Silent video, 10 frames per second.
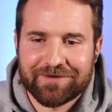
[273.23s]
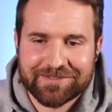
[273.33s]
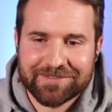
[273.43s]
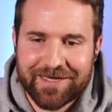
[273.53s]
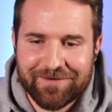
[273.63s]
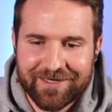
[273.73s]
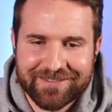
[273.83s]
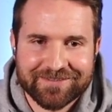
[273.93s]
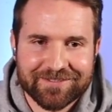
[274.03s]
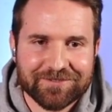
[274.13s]
was ist
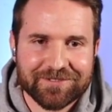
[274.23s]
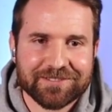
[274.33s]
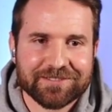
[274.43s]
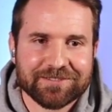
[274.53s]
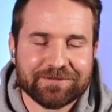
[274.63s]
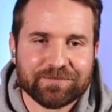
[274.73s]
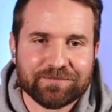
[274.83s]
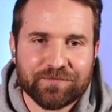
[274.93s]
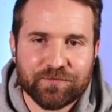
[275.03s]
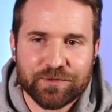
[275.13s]
Heimat, ist natürlich,
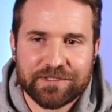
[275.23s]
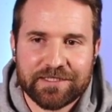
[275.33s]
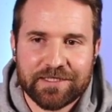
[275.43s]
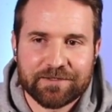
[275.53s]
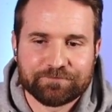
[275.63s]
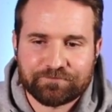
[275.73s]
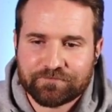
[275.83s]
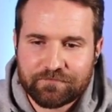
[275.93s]
ähm, fühlt jeder